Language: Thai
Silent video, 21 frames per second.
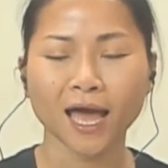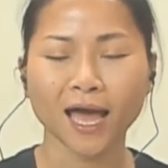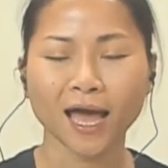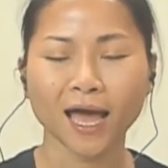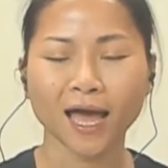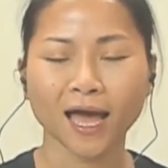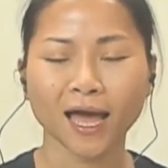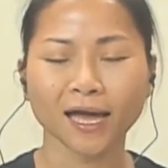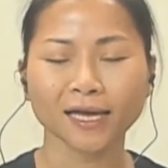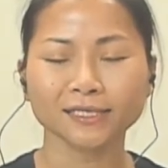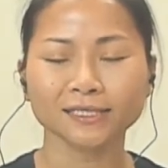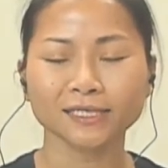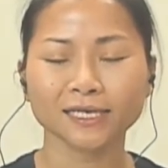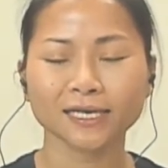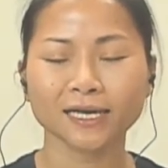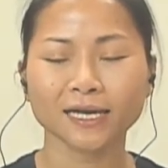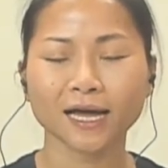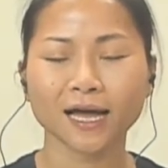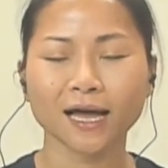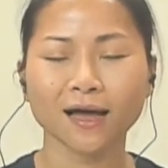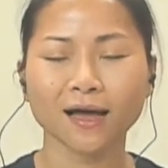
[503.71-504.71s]
หายใจ
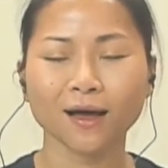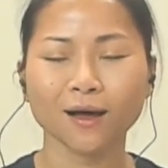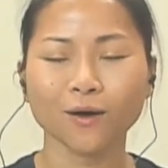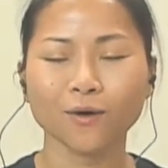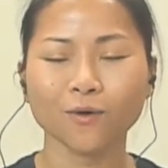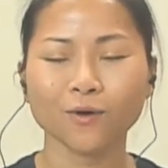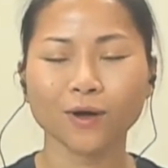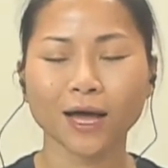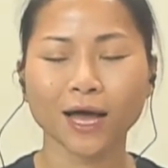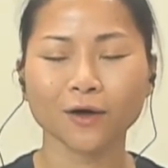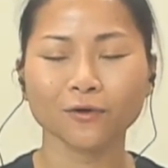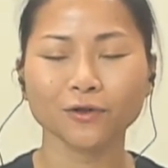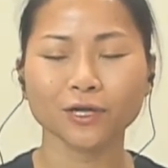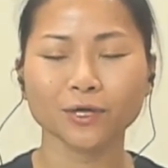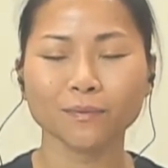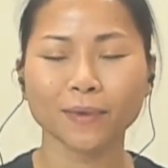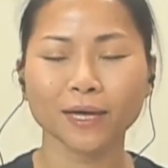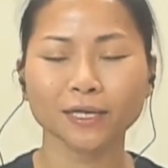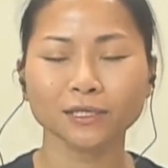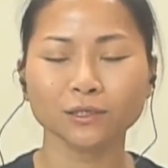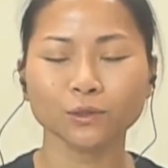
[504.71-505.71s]
เข้าคราวนี้
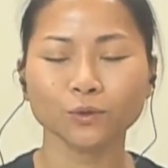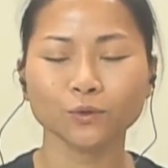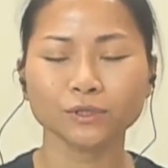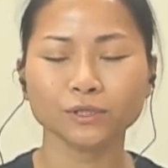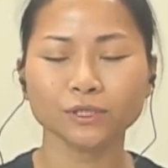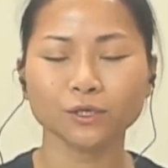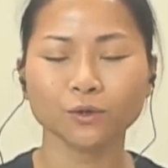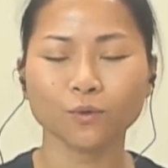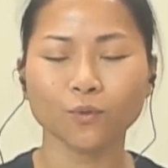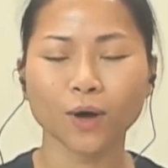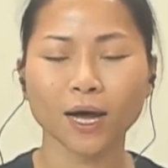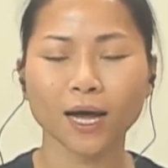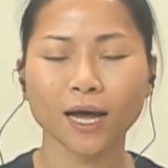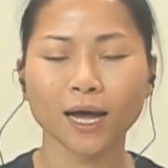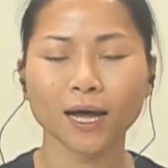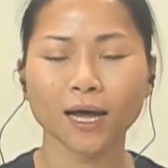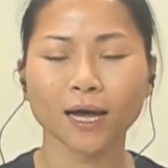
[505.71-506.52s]
แม่จะรู้สึกว่า